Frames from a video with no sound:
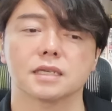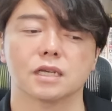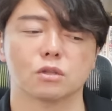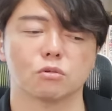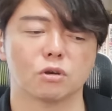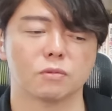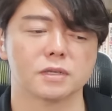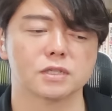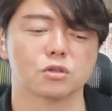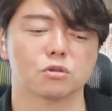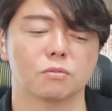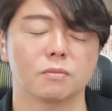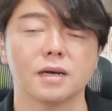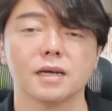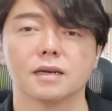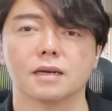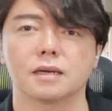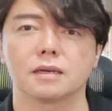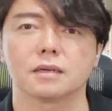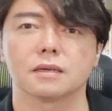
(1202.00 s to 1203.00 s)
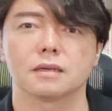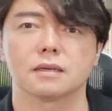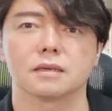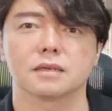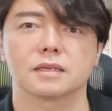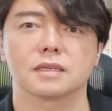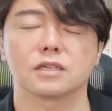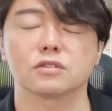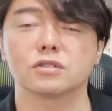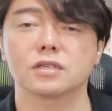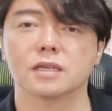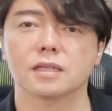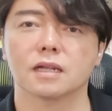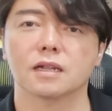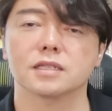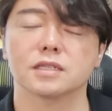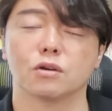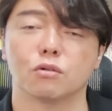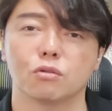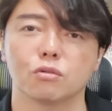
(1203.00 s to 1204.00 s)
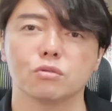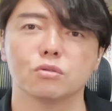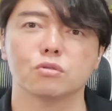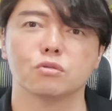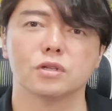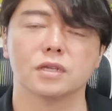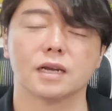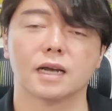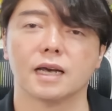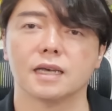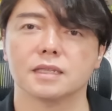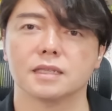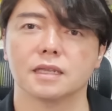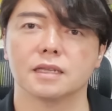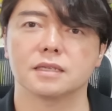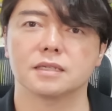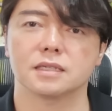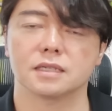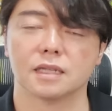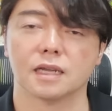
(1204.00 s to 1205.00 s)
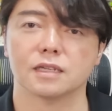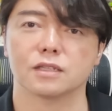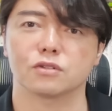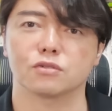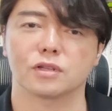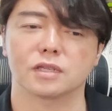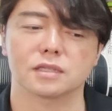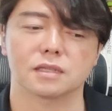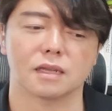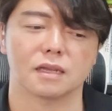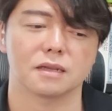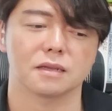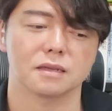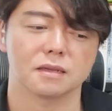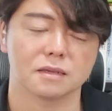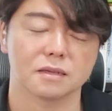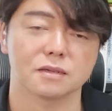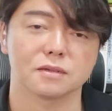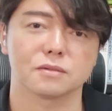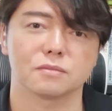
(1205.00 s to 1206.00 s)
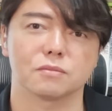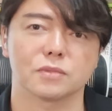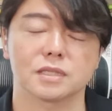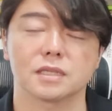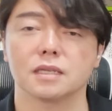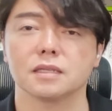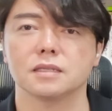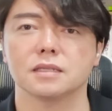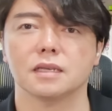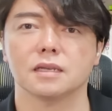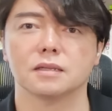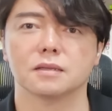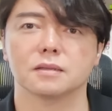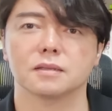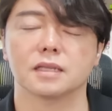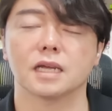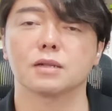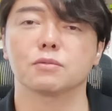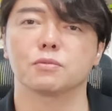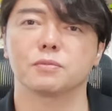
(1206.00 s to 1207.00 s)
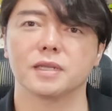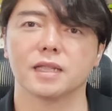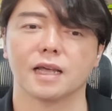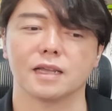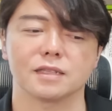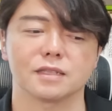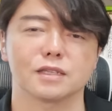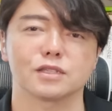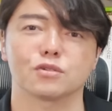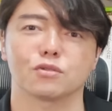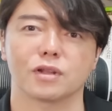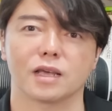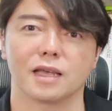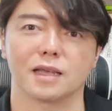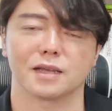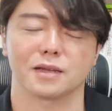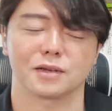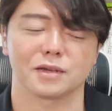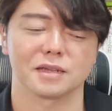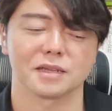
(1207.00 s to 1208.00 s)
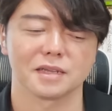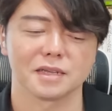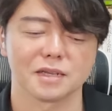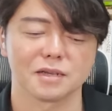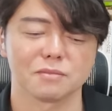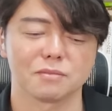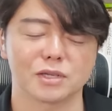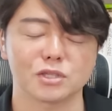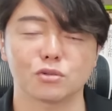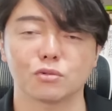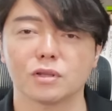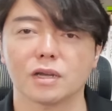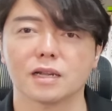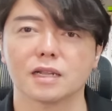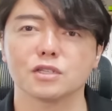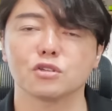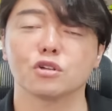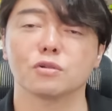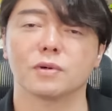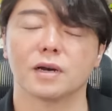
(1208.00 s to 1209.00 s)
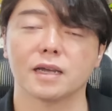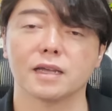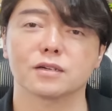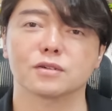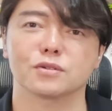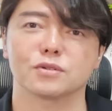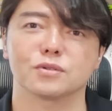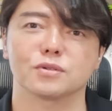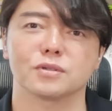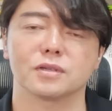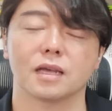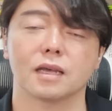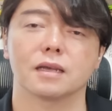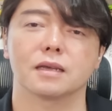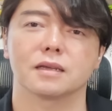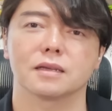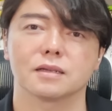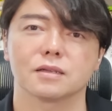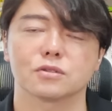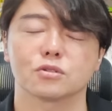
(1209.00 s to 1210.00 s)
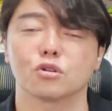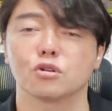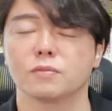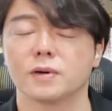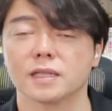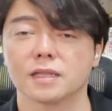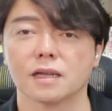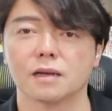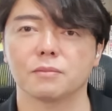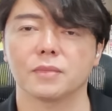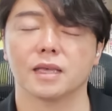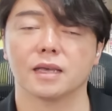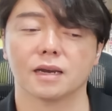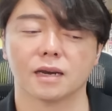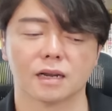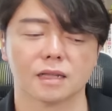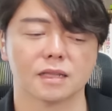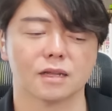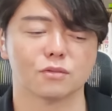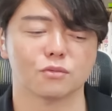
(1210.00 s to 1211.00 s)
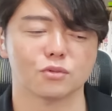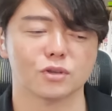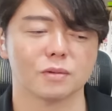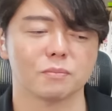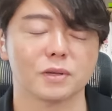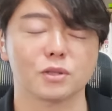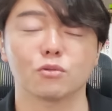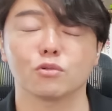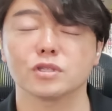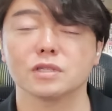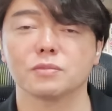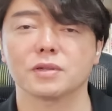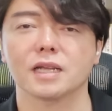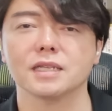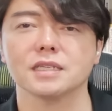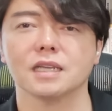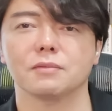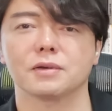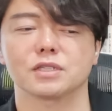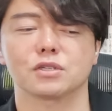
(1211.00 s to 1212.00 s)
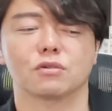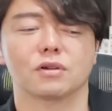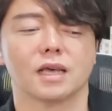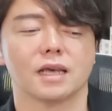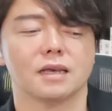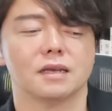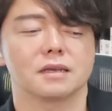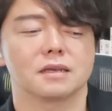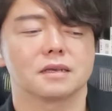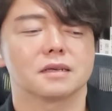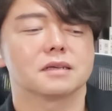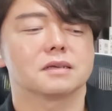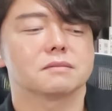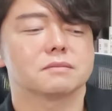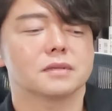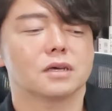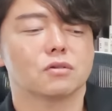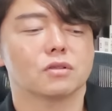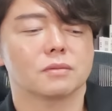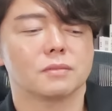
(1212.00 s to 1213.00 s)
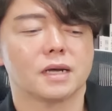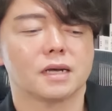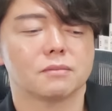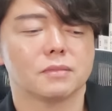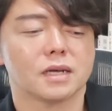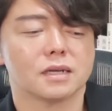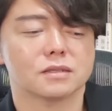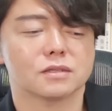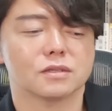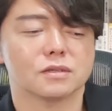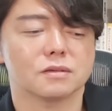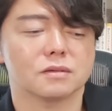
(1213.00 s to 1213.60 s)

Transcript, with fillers: たいと思いますけど、まあ、技術的な話は本当に回転しないっていうですね、全然誰も見ないんですよね。まあ、そんな話よりも早くね、相場だ、銘柄だと、やっぱどうしてもなっちゃいますよね。なので、まあまあ、